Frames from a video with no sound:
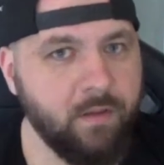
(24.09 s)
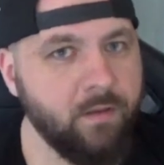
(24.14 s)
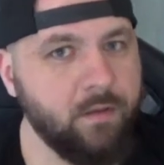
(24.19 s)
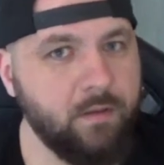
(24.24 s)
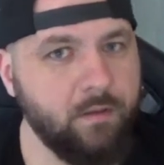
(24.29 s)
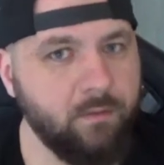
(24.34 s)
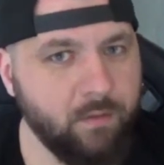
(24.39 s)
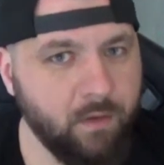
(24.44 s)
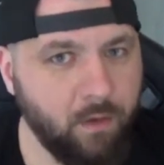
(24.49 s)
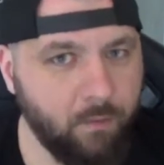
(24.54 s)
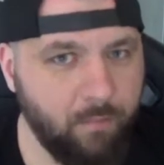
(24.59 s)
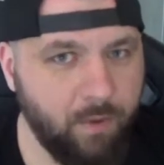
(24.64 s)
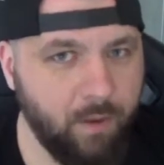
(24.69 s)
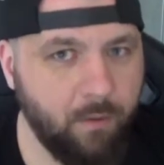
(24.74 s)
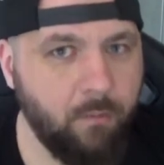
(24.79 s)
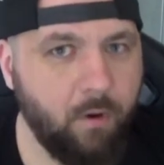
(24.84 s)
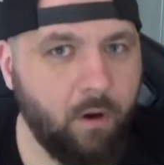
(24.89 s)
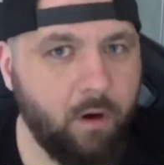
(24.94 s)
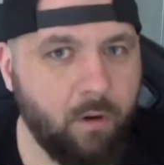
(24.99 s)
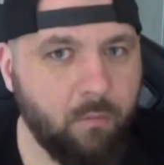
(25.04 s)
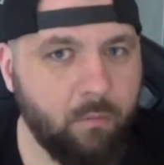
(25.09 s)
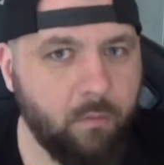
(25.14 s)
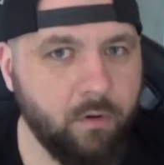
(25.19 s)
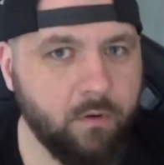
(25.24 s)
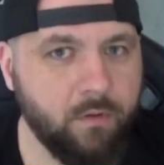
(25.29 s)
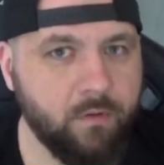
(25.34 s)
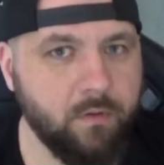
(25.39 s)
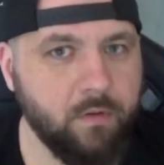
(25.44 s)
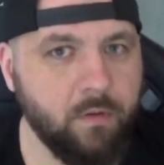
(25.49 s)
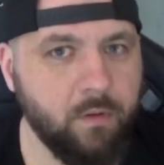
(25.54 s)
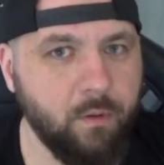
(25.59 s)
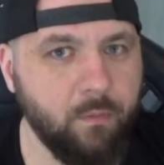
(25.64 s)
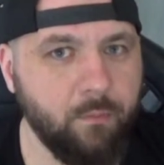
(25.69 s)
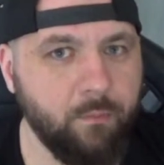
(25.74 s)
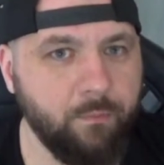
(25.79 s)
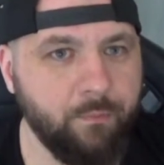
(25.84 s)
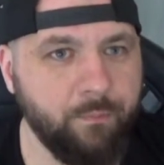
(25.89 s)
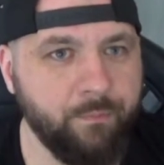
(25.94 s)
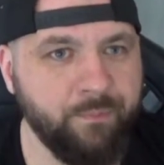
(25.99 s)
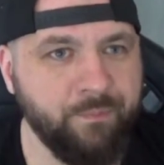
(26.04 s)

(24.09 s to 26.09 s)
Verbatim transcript: die von der BAM Horrorbox ähm,